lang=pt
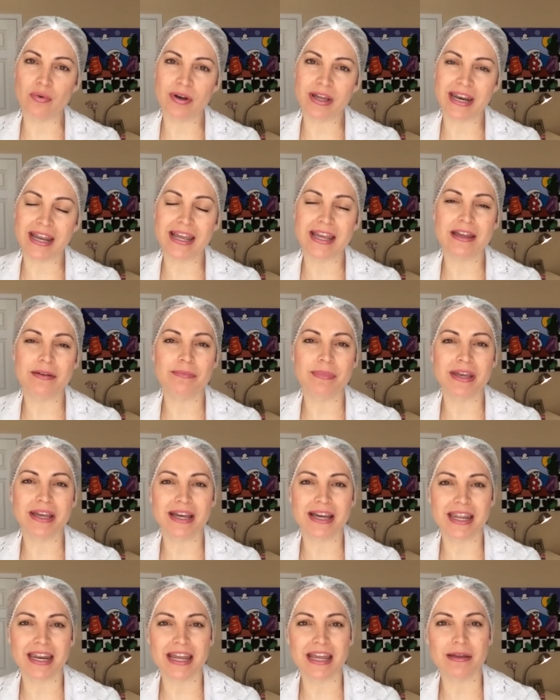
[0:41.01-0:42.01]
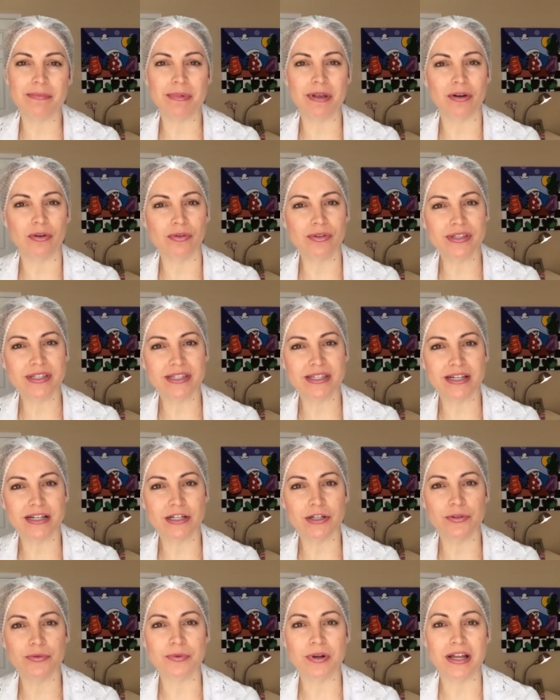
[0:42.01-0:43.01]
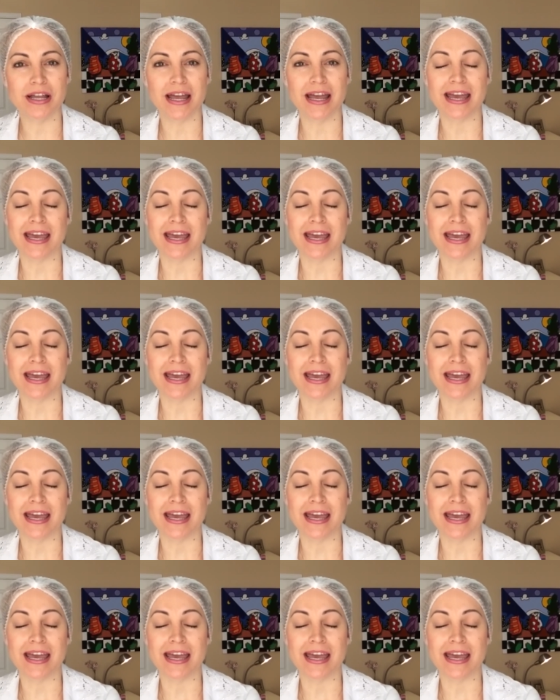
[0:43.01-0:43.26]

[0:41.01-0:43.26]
creme, creme, loção,